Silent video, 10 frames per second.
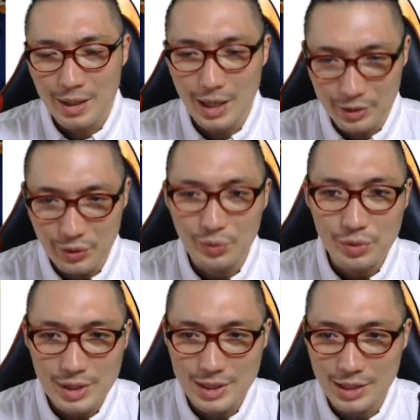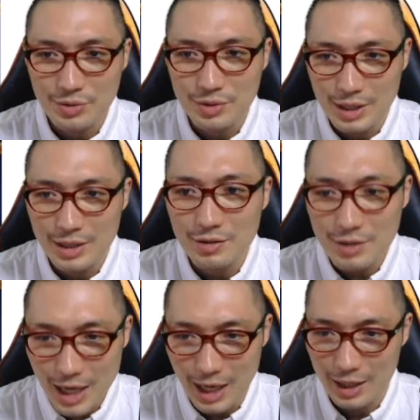え、ということで早速やっていく
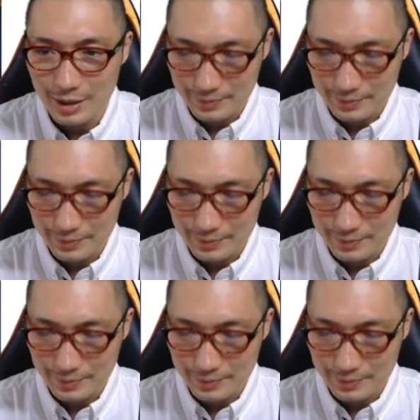か。